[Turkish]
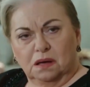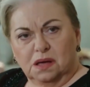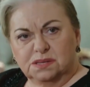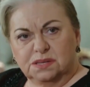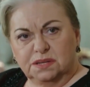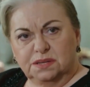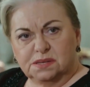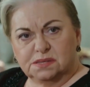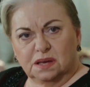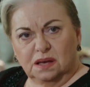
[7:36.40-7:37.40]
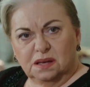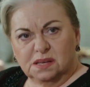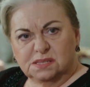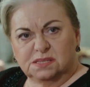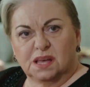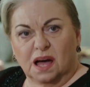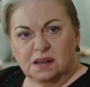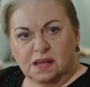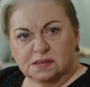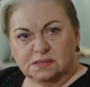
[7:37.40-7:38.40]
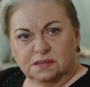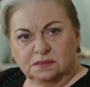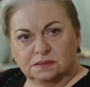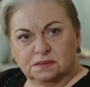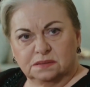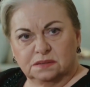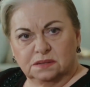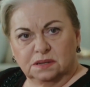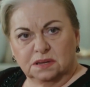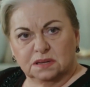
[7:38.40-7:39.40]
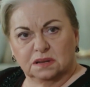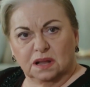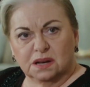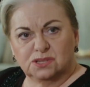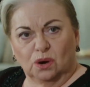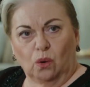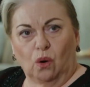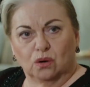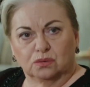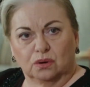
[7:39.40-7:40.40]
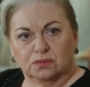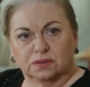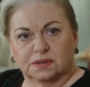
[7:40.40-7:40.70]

Ezildiyse sen ezdin. Yıllarca hor gördün